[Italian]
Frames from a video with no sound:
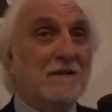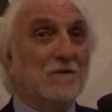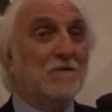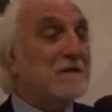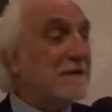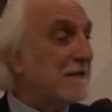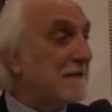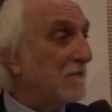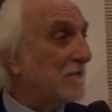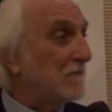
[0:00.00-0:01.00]

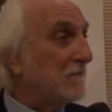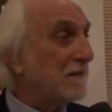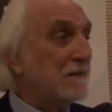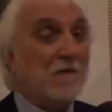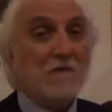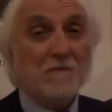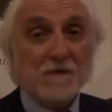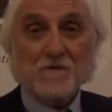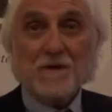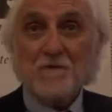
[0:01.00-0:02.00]
consistenza del nostro patrimonio,
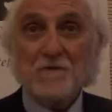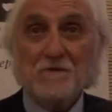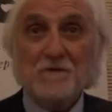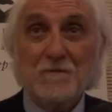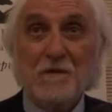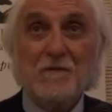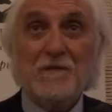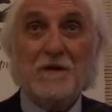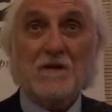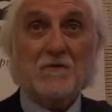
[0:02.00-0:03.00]
immaginiamo se non dobbiamo
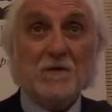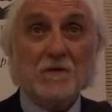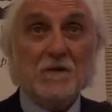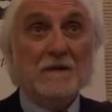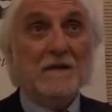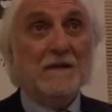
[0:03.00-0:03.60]
farlo noi